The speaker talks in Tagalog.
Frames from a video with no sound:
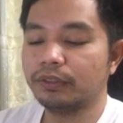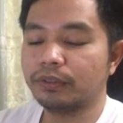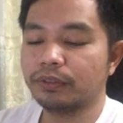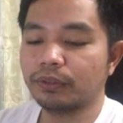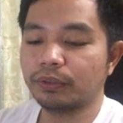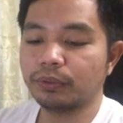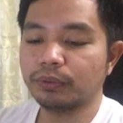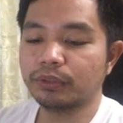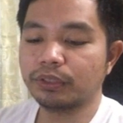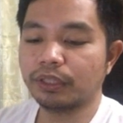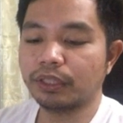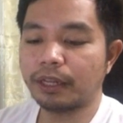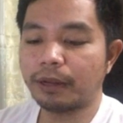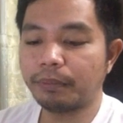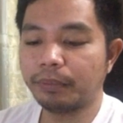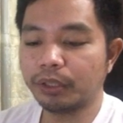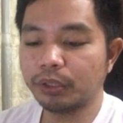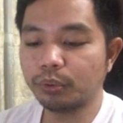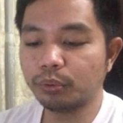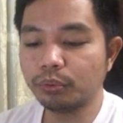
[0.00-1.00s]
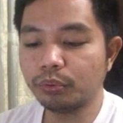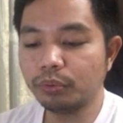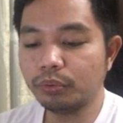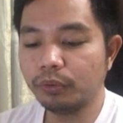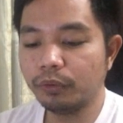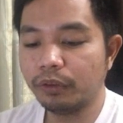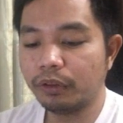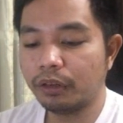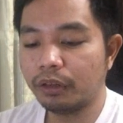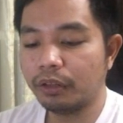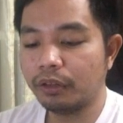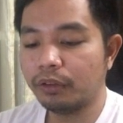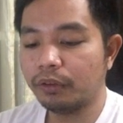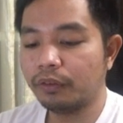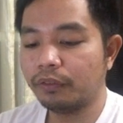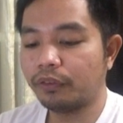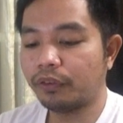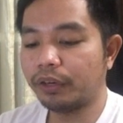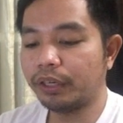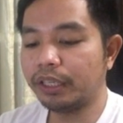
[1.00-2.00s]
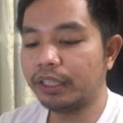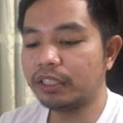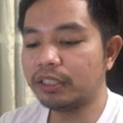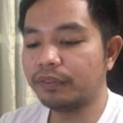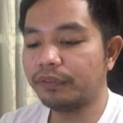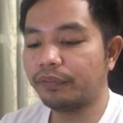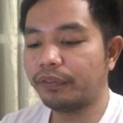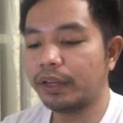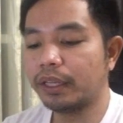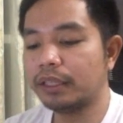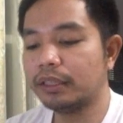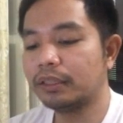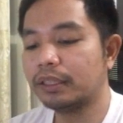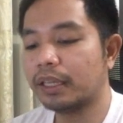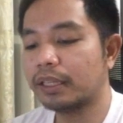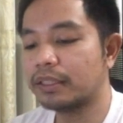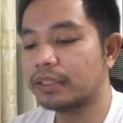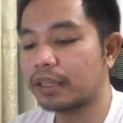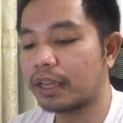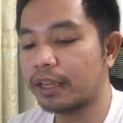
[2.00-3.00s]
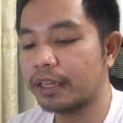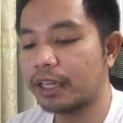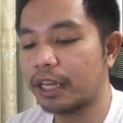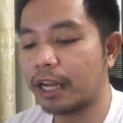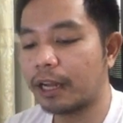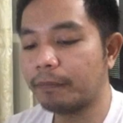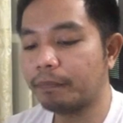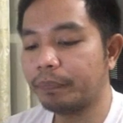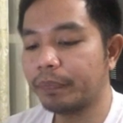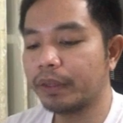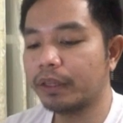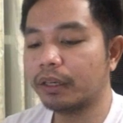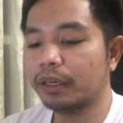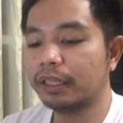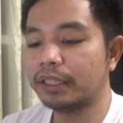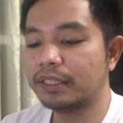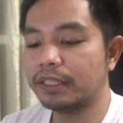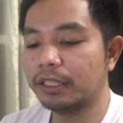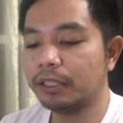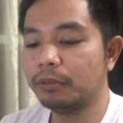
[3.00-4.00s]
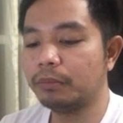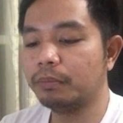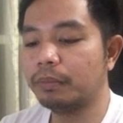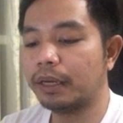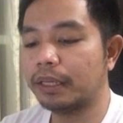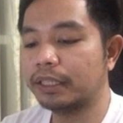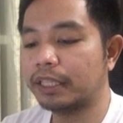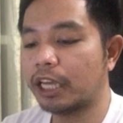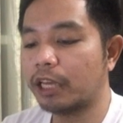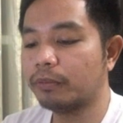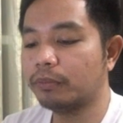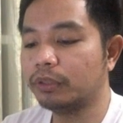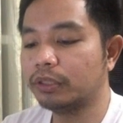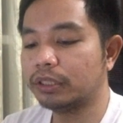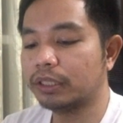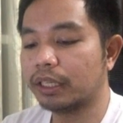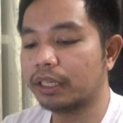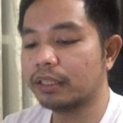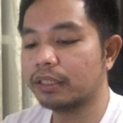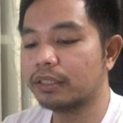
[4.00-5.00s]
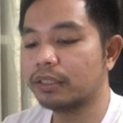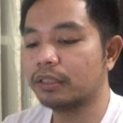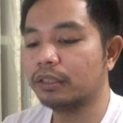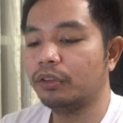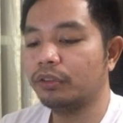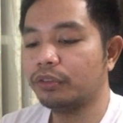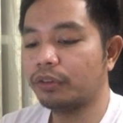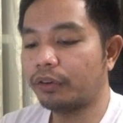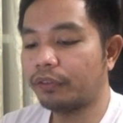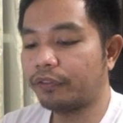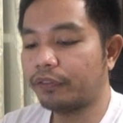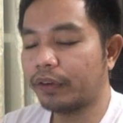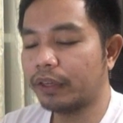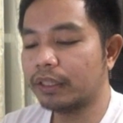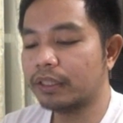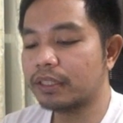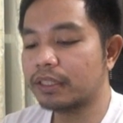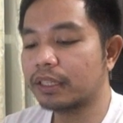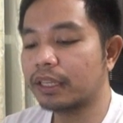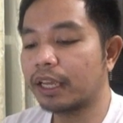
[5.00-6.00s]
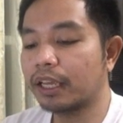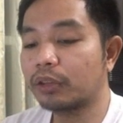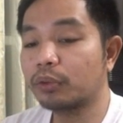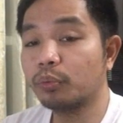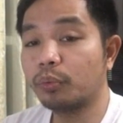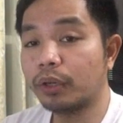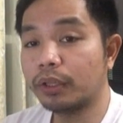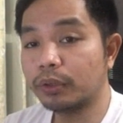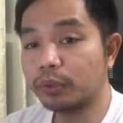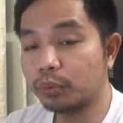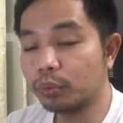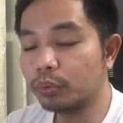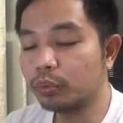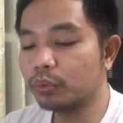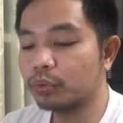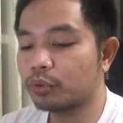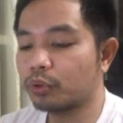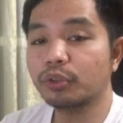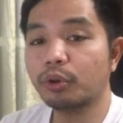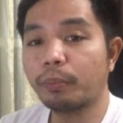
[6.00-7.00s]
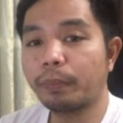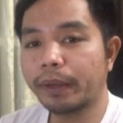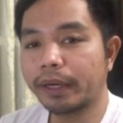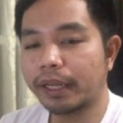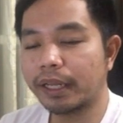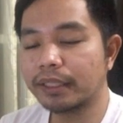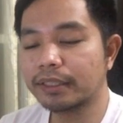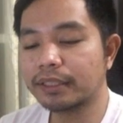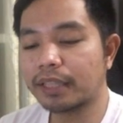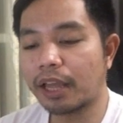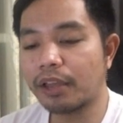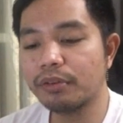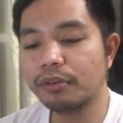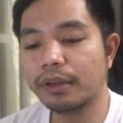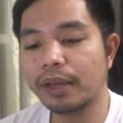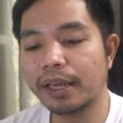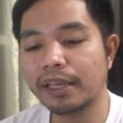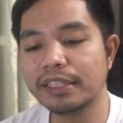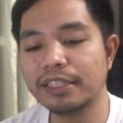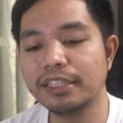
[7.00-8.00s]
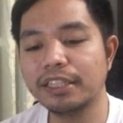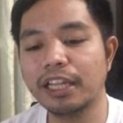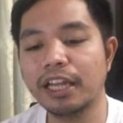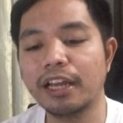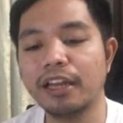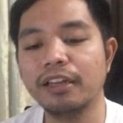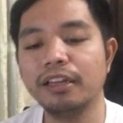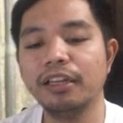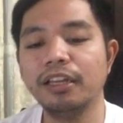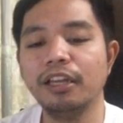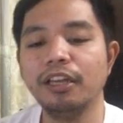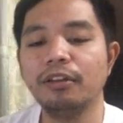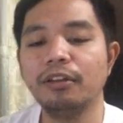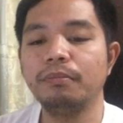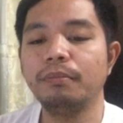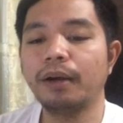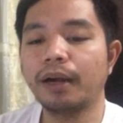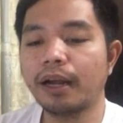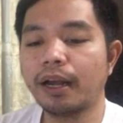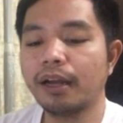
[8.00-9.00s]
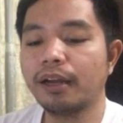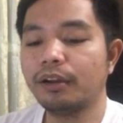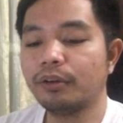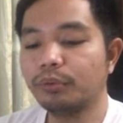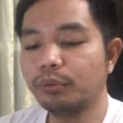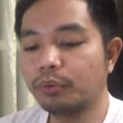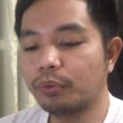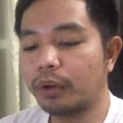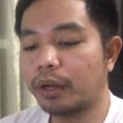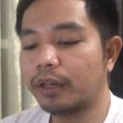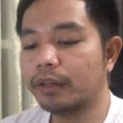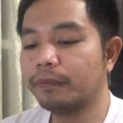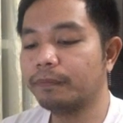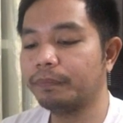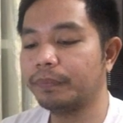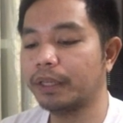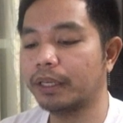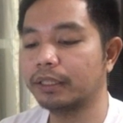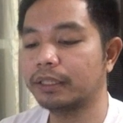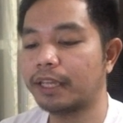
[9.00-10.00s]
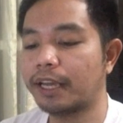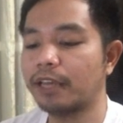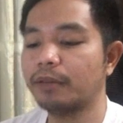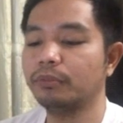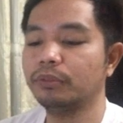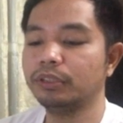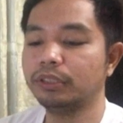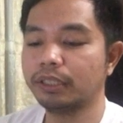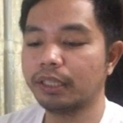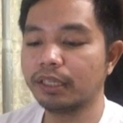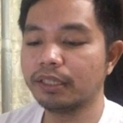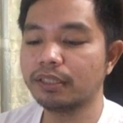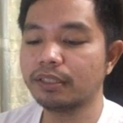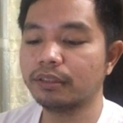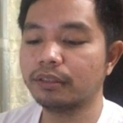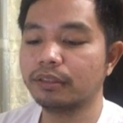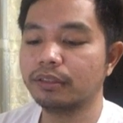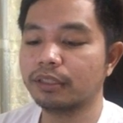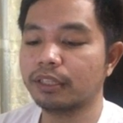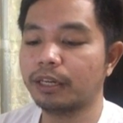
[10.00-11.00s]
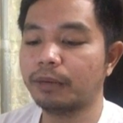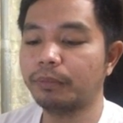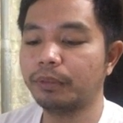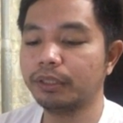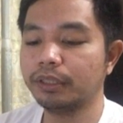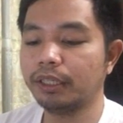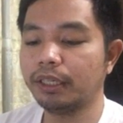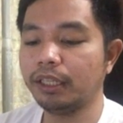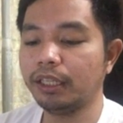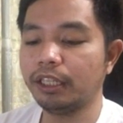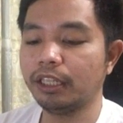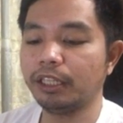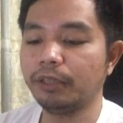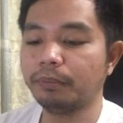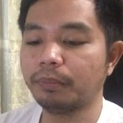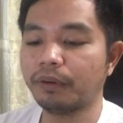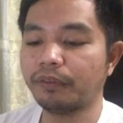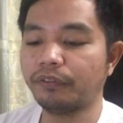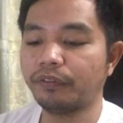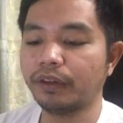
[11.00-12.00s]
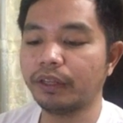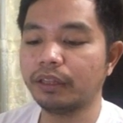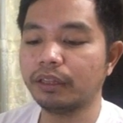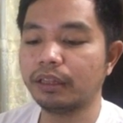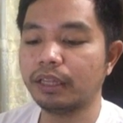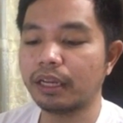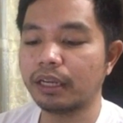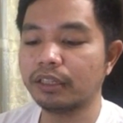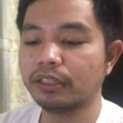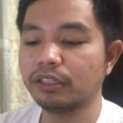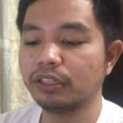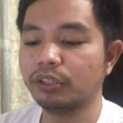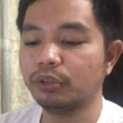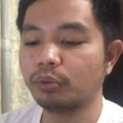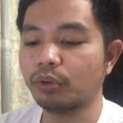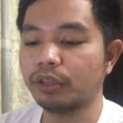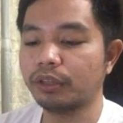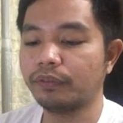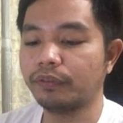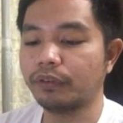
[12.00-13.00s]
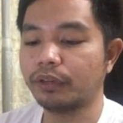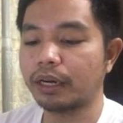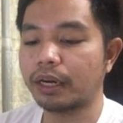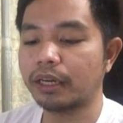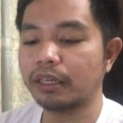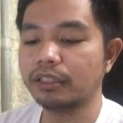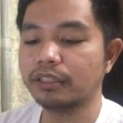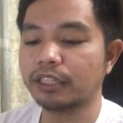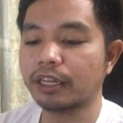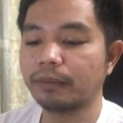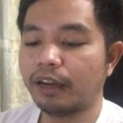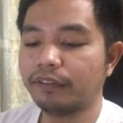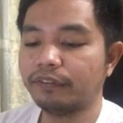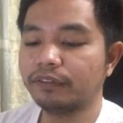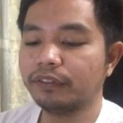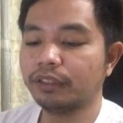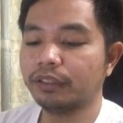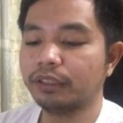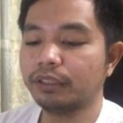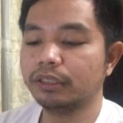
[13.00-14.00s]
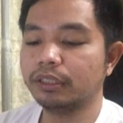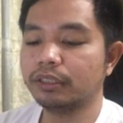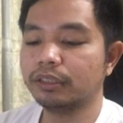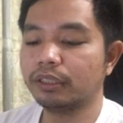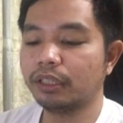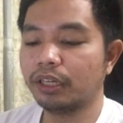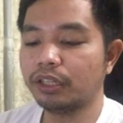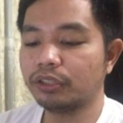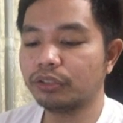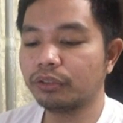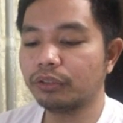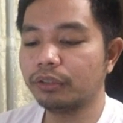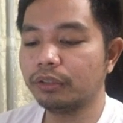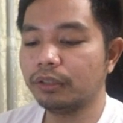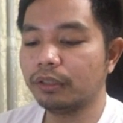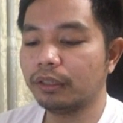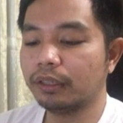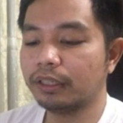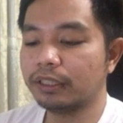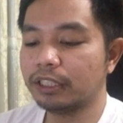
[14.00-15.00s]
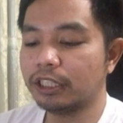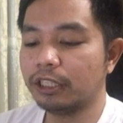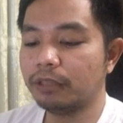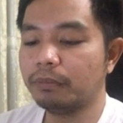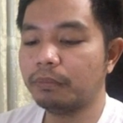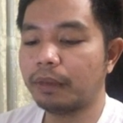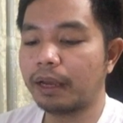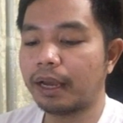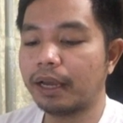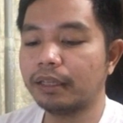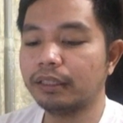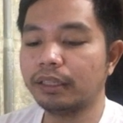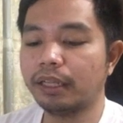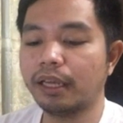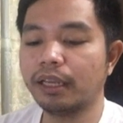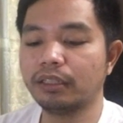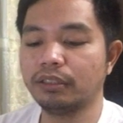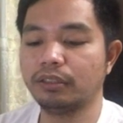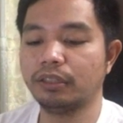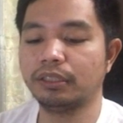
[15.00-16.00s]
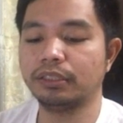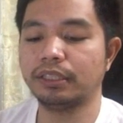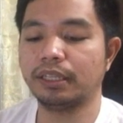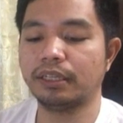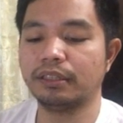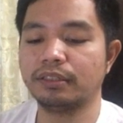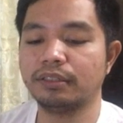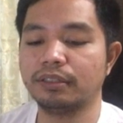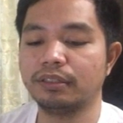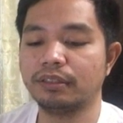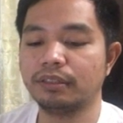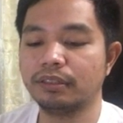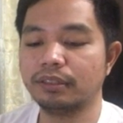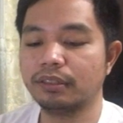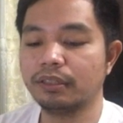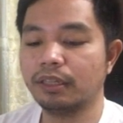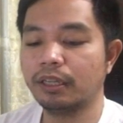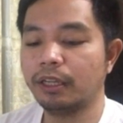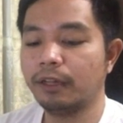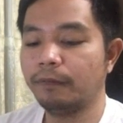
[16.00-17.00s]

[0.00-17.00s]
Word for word: So, sa number 2, for each friend that sign up, receive a diamond chest, your friends get one too. So, parehas tayo guys na makakakuha ng Diamond Chest. Sa number 3, if a friend logs in 24 hours after registration, receive an extra chest.